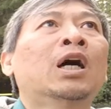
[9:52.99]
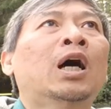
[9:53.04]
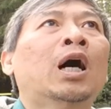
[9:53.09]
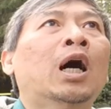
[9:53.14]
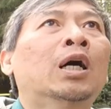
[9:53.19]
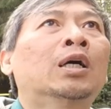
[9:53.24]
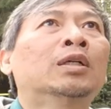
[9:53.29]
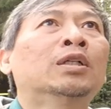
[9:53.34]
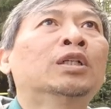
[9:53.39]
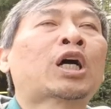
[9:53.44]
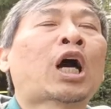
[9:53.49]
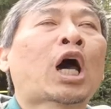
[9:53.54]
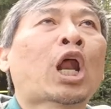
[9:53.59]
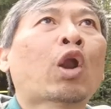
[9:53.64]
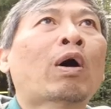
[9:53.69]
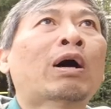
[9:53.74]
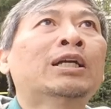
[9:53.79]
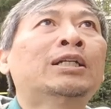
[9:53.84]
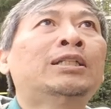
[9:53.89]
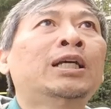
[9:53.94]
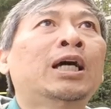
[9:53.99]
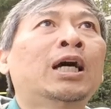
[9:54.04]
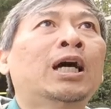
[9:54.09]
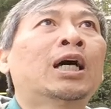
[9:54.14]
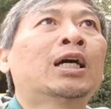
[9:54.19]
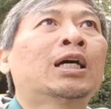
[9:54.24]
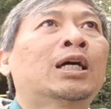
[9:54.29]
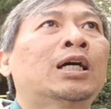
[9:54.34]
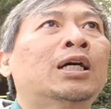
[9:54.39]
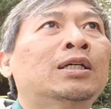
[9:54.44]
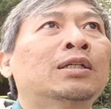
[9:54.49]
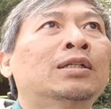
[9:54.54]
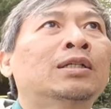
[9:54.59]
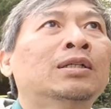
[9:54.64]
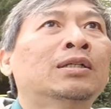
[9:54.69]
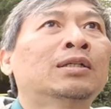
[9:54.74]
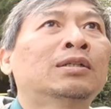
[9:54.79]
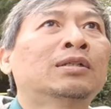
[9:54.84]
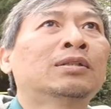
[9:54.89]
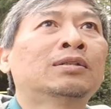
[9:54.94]
uh, kalau ada
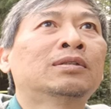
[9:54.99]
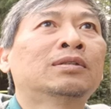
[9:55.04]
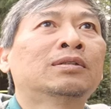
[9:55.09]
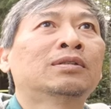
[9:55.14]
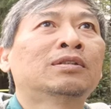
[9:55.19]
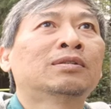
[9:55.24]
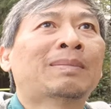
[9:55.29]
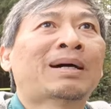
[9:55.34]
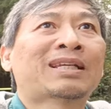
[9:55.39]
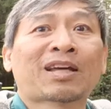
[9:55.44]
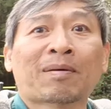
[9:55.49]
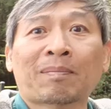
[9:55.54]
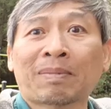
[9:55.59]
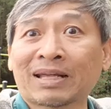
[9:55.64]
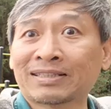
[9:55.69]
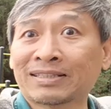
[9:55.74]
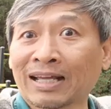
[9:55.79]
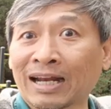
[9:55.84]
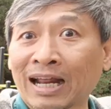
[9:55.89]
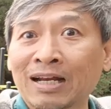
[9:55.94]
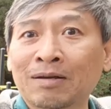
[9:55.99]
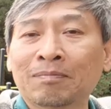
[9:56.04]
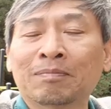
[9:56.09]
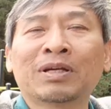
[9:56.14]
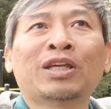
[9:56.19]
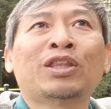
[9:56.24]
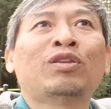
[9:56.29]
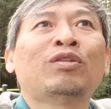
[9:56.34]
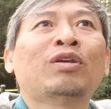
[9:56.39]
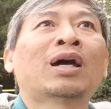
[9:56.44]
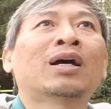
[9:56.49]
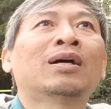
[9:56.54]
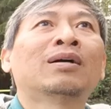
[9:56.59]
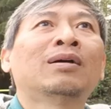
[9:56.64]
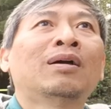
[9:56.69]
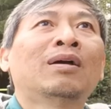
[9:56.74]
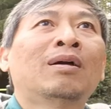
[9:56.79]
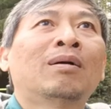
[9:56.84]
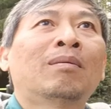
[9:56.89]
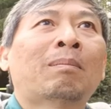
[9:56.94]
uh, mata pelajaran begitu ya
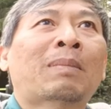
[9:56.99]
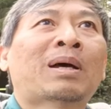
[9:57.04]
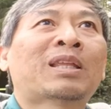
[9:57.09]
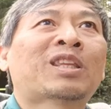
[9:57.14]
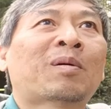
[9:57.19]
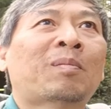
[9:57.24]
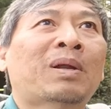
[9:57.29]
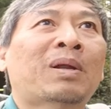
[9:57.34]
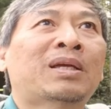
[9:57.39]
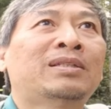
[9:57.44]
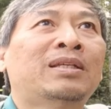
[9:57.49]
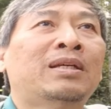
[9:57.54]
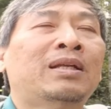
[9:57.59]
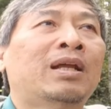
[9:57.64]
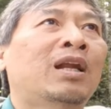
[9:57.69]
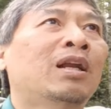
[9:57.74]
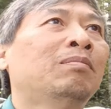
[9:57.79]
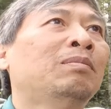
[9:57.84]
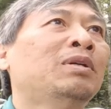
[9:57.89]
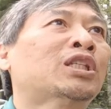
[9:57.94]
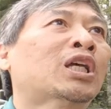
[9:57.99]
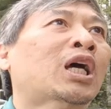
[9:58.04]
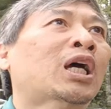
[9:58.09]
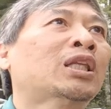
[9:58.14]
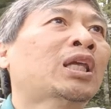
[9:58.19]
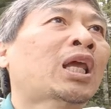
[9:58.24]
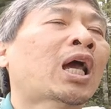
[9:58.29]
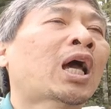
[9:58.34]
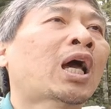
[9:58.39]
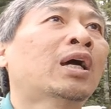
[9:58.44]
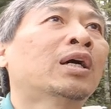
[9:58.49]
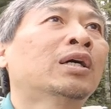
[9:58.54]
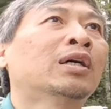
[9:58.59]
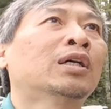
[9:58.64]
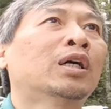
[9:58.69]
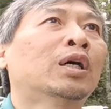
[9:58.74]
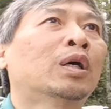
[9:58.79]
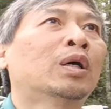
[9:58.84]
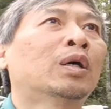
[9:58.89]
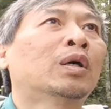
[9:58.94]
mata pelajaran misalnya
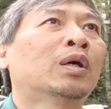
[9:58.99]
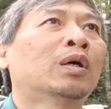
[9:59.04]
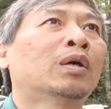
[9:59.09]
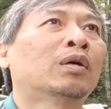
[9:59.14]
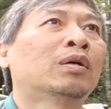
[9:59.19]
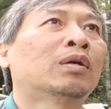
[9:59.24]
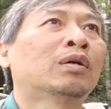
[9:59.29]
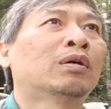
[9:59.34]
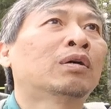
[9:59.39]
eh,